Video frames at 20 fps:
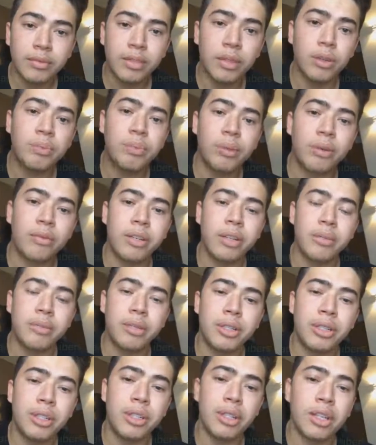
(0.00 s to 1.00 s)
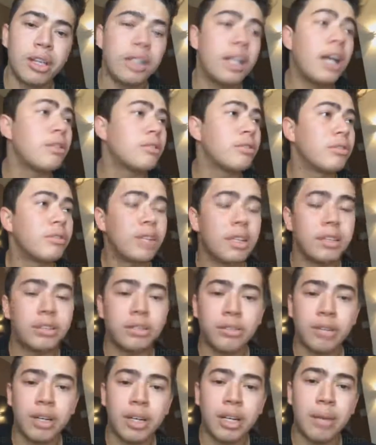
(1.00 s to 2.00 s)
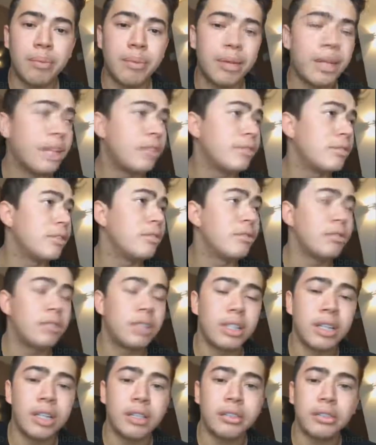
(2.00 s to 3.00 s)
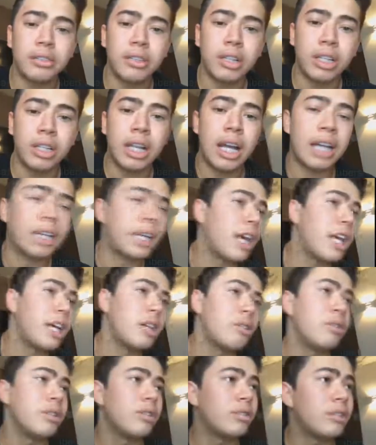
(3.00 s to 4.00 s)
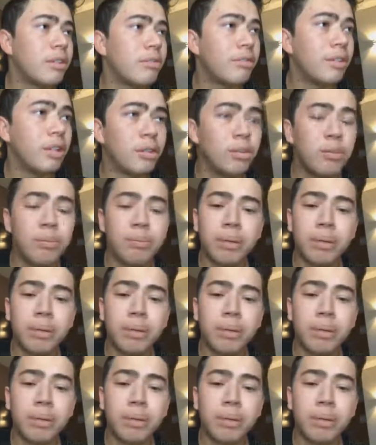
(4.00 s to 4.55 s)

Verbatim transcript: Tem um povo aí me xingando, ah, o sucesso é a cabeça, e não sei quem, que, não sei o que lá, quem é o índice na fila do